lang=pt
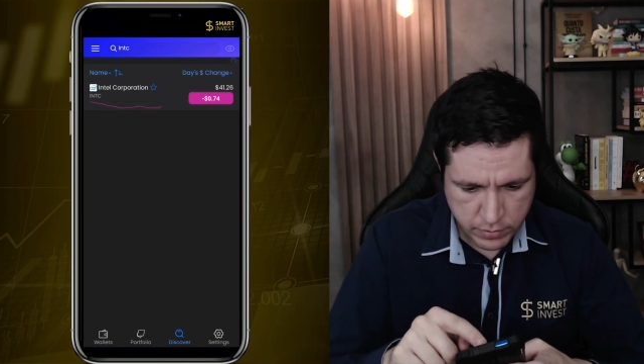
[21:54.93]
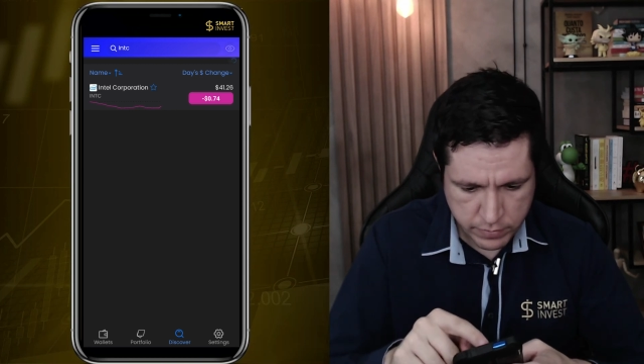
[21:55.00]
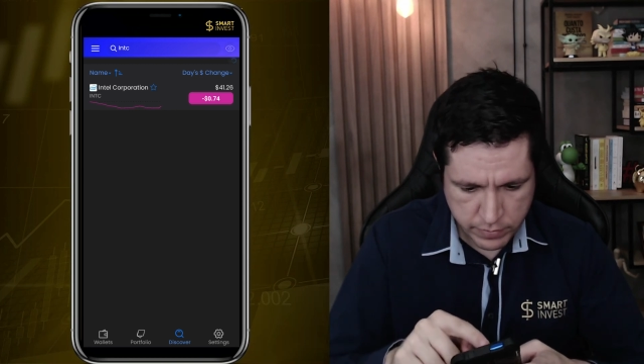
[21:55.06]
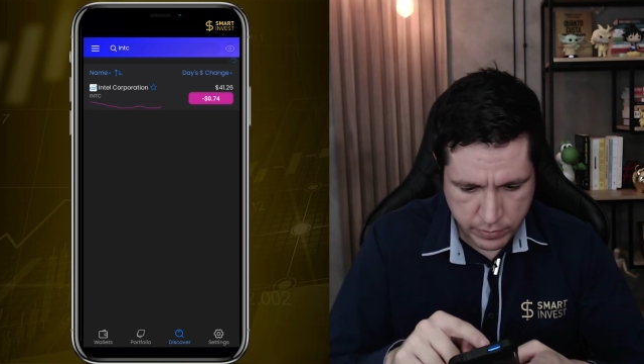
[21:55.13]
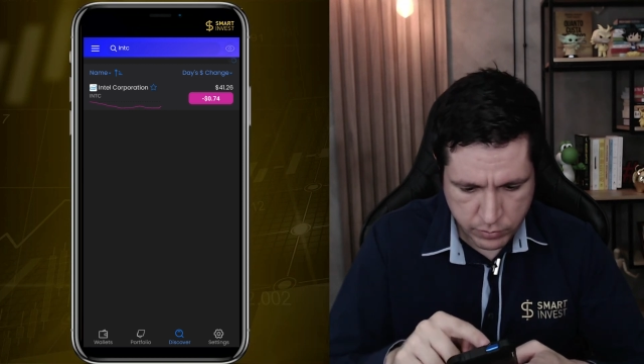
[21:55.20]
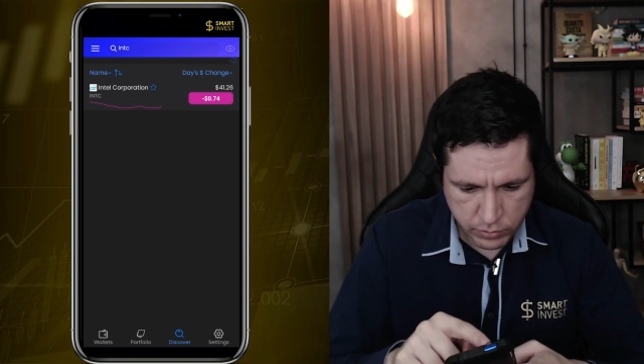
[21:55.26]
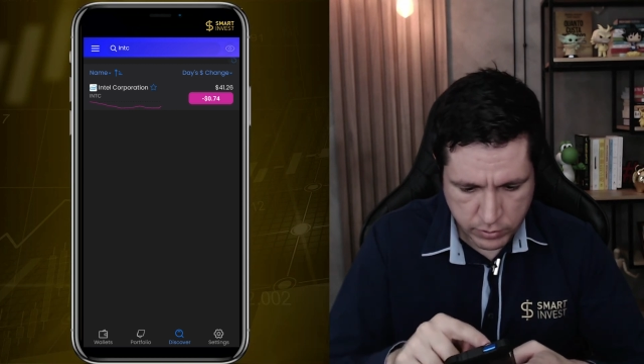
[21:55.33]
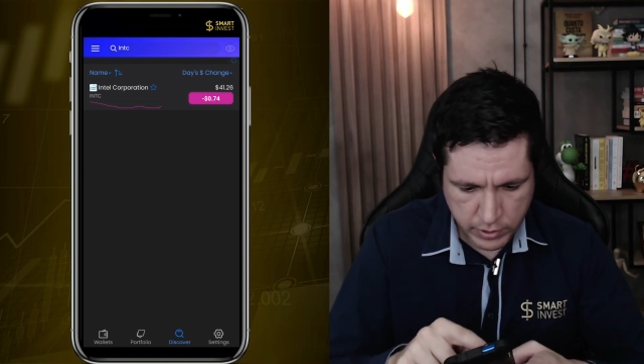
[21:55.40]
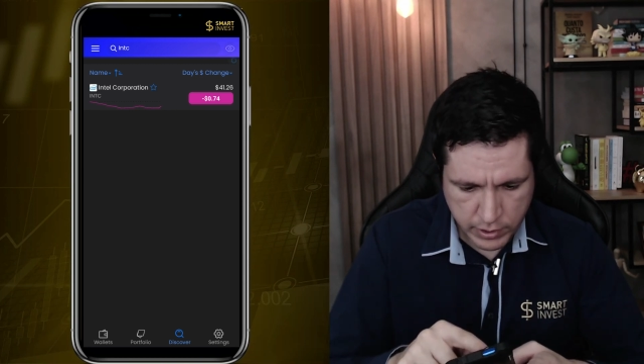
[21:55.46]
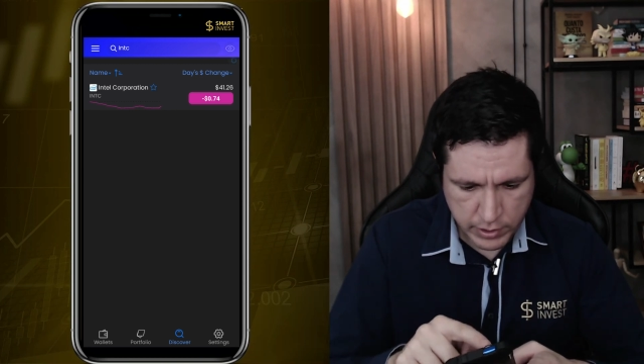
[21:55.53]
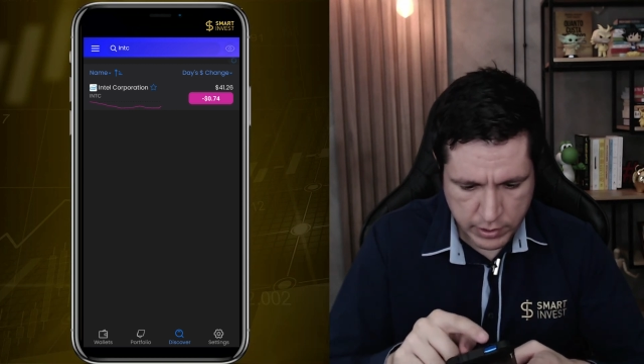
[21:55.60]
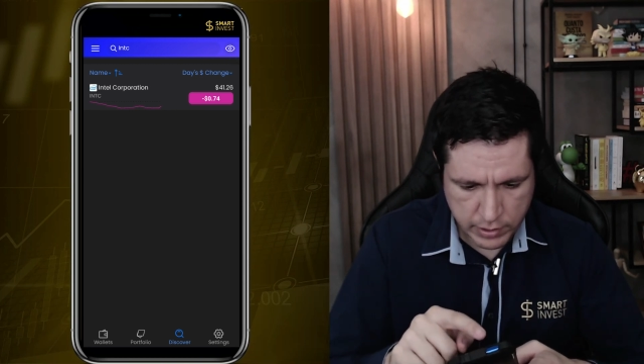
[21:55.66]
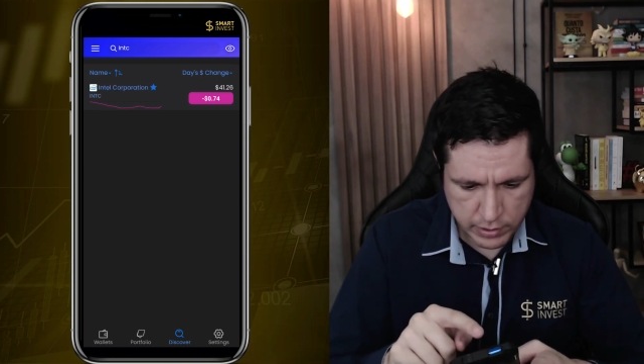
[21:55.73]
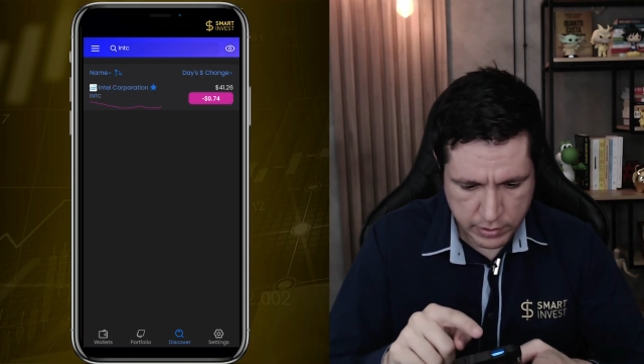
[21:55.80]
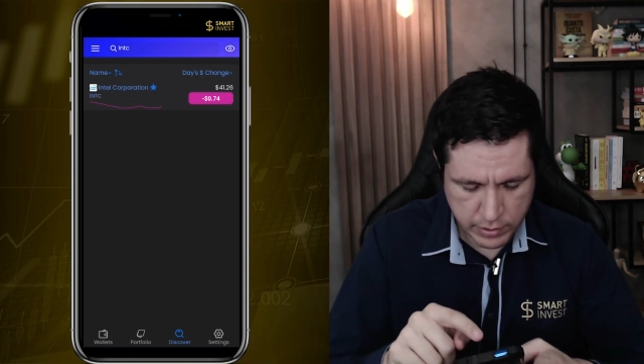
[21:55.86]
Vamos
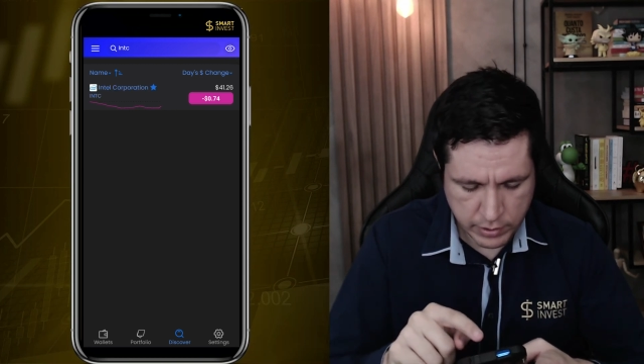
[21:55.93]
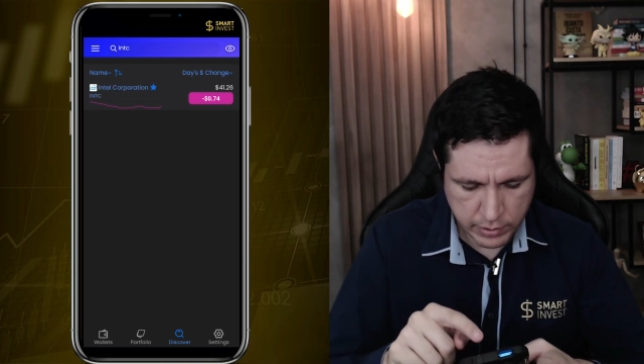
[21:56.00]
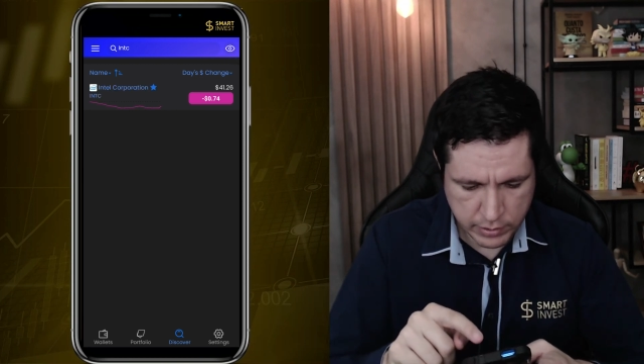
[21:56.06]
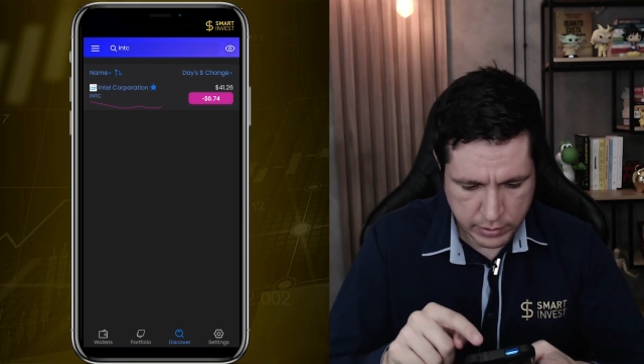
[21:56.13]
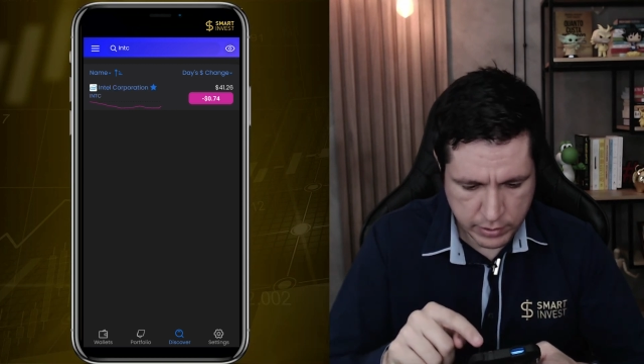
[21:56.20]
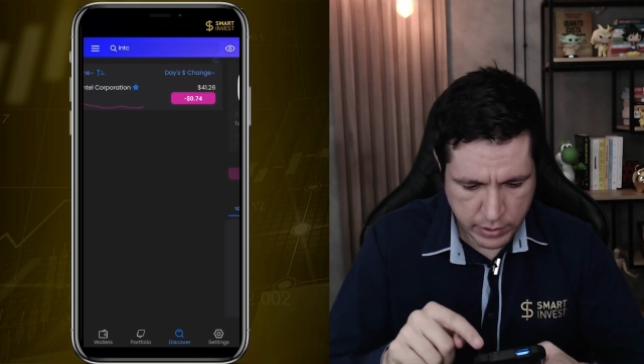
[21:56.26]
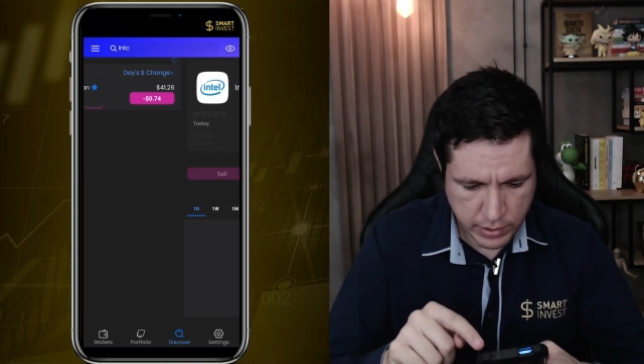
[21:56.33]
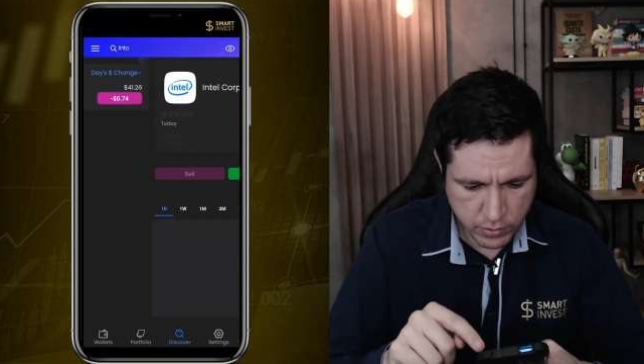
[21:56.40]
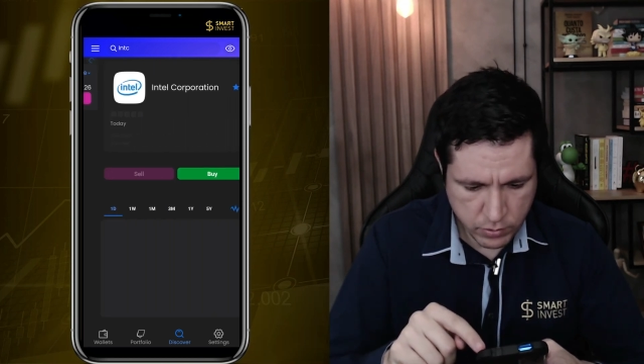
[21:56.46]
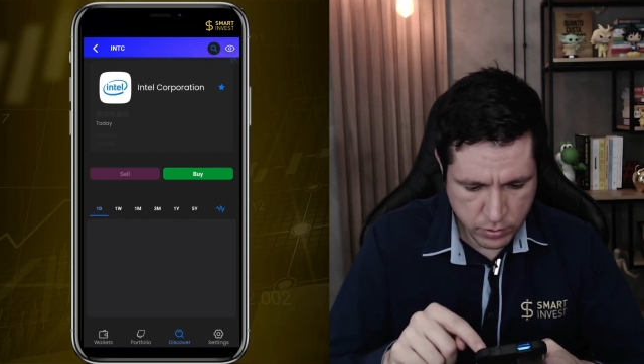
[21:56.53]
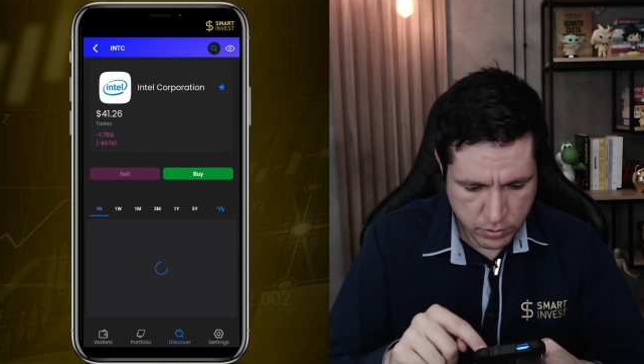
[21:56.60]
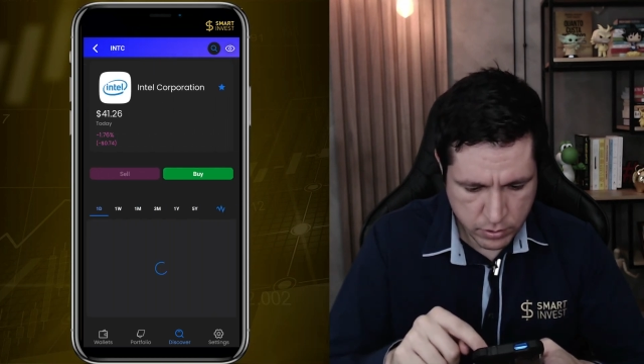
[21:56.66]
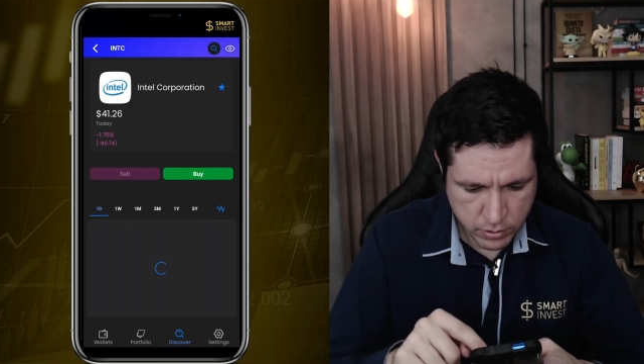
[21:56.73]
lá, Intel,